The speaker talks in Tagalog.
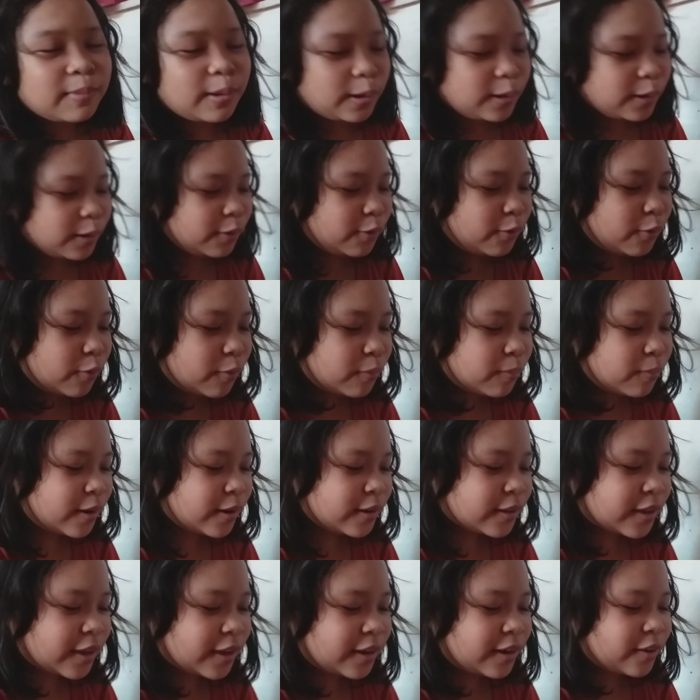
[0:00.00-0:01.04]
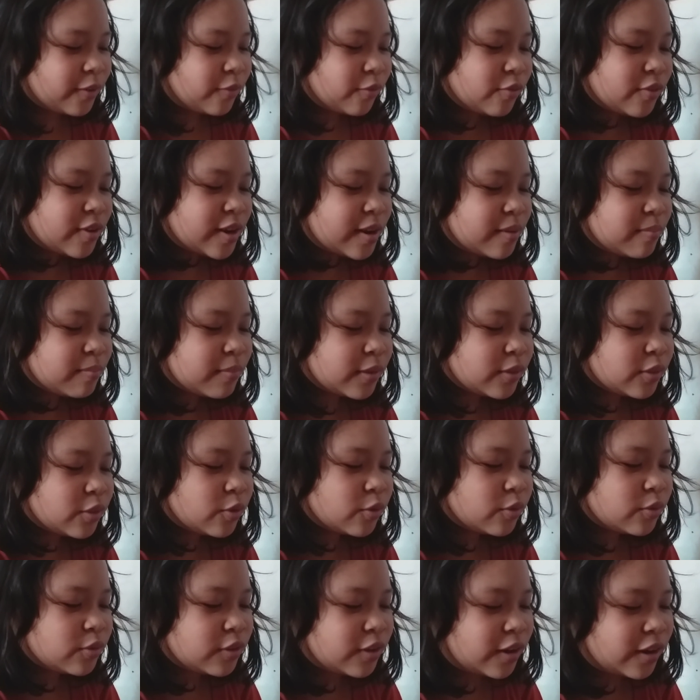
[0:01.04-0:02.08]
Maligo man, kinakulan man
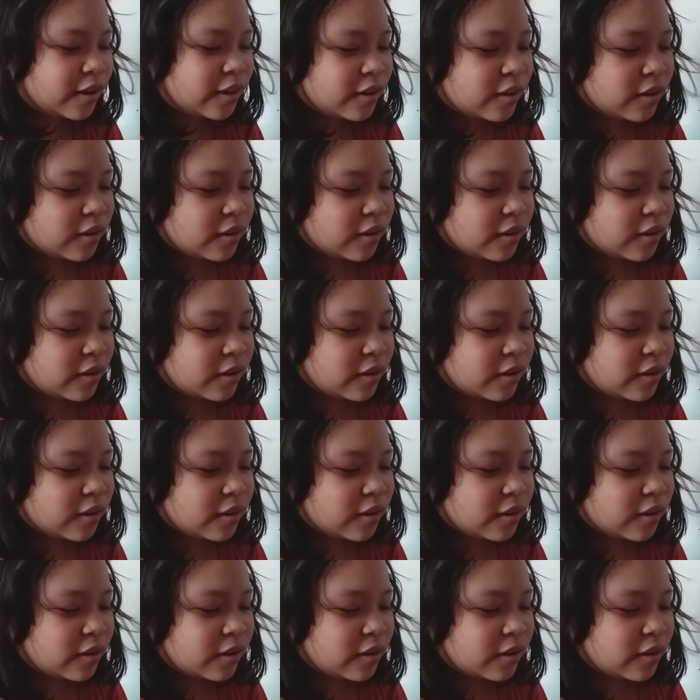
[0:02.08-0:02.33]
to niya.